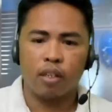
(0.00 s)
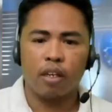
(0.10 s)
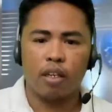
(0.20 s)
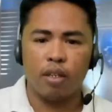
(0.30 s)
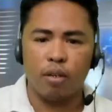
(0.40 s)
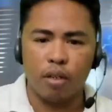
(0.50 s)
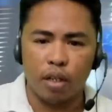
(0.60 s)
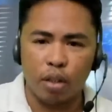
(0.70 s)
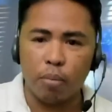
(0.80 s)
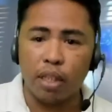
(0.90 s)
Iyon,
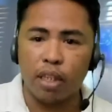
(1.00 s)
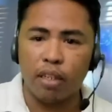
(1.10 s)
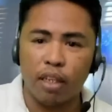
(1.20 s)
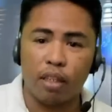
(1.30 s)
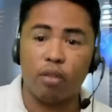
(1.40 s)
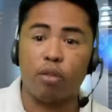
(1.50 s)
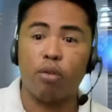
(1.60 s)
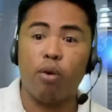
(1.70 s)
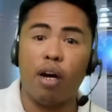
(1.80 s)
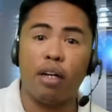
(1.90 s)
ito matindi.
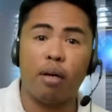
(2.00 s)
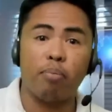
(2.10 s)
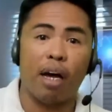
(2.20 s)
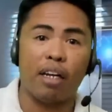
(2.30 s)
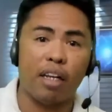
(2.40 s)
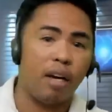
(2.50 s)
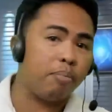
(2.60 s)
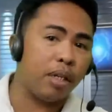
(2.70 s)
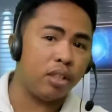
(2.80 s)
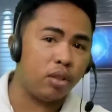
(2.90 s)
Tinuruan ng pari ang
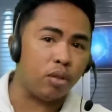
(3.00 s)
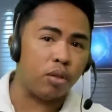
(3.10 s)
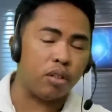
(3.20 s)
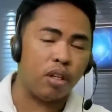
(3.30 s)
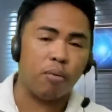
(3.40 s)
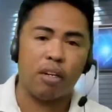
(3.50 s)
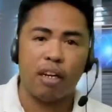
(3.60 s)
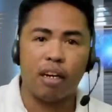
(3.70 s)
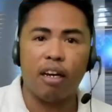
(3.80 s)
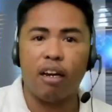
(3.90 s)
pastor na
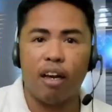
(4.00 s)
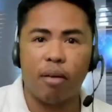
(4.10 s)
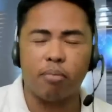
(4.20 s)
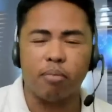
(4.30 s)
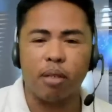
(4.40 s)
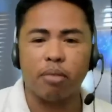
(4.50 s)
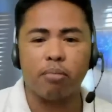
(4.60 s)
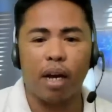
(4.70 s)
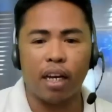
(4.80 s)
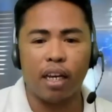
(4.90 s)
walang alam.
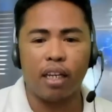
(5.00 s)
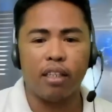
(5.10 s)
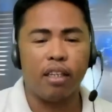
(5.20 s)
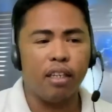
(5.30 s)
Bakit?